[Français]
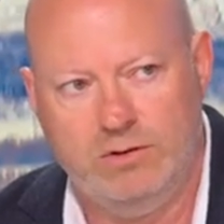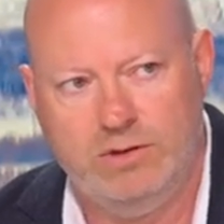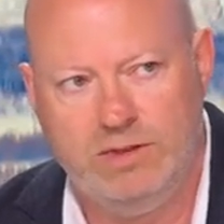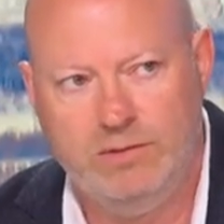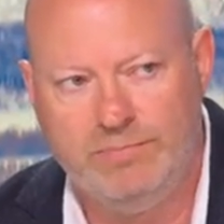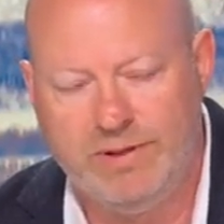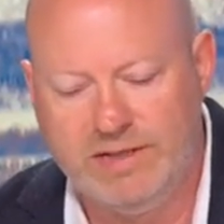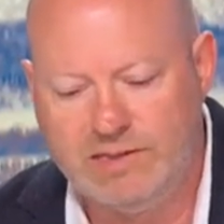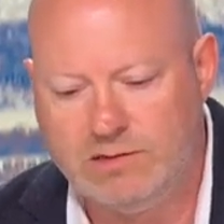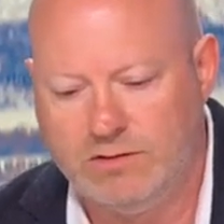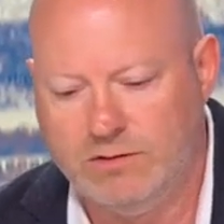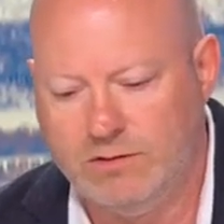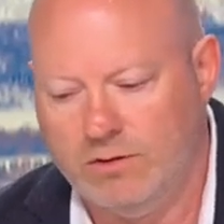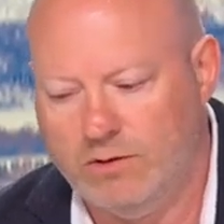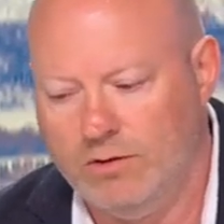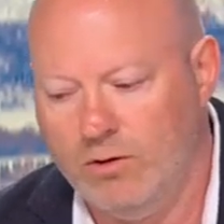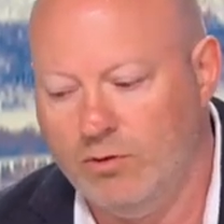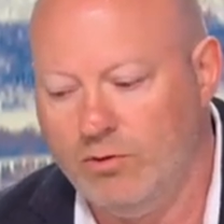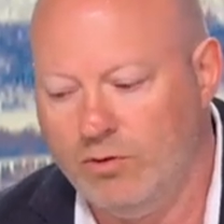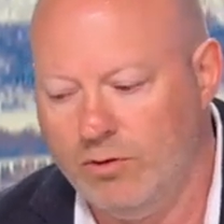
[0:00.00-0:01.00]
qui passe
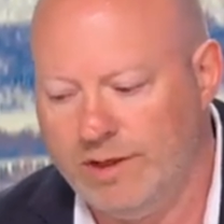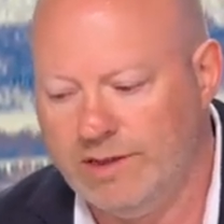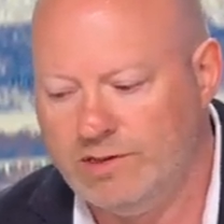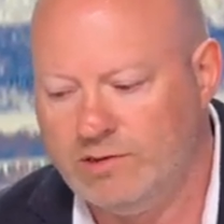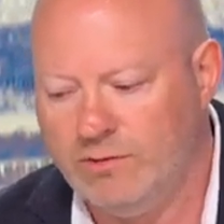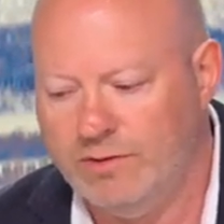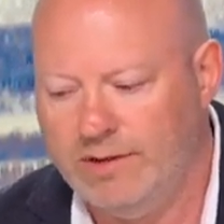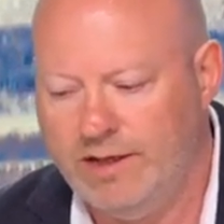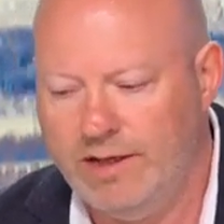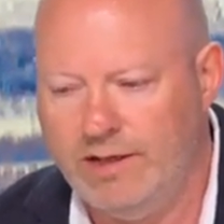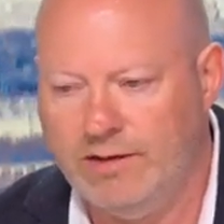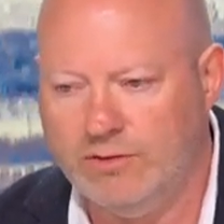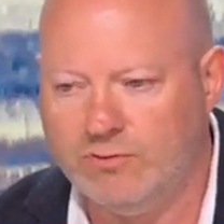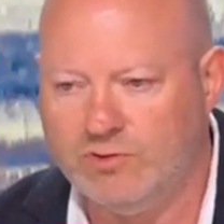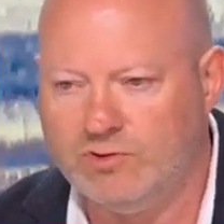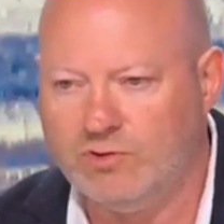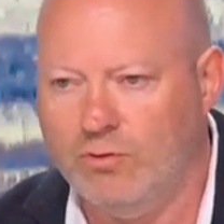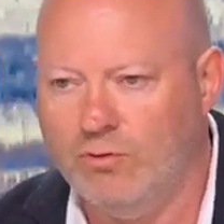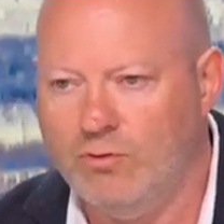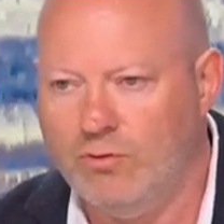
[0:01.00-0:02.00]
en correctionnel et
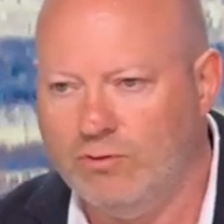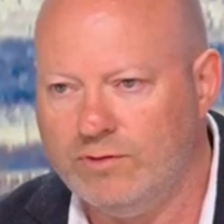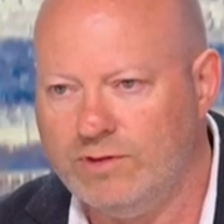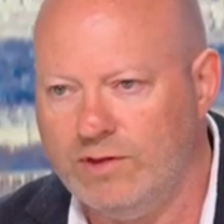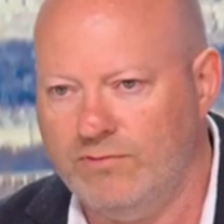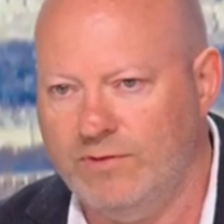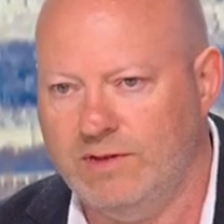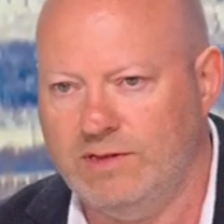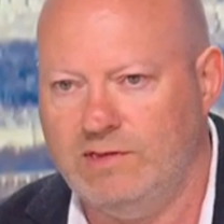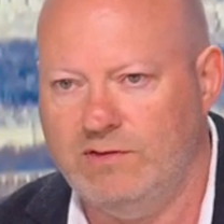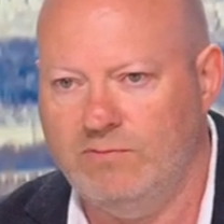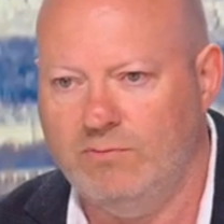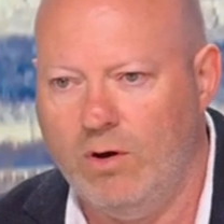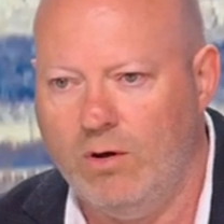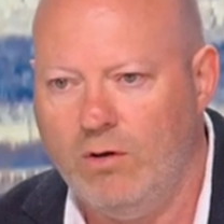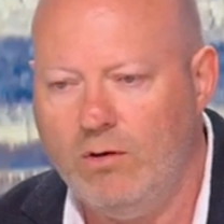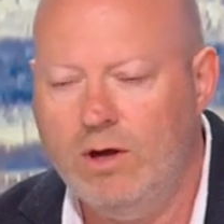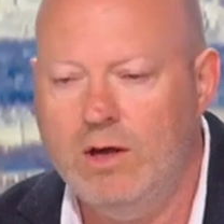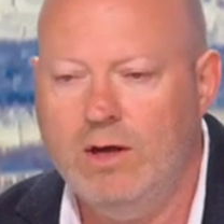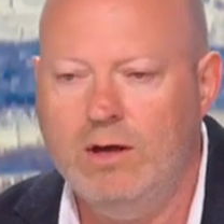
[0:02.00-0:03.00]
on se rend compte
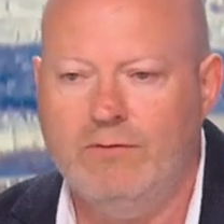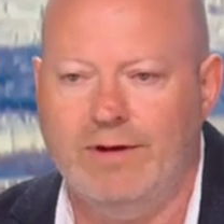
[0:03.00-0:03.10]
effectivement,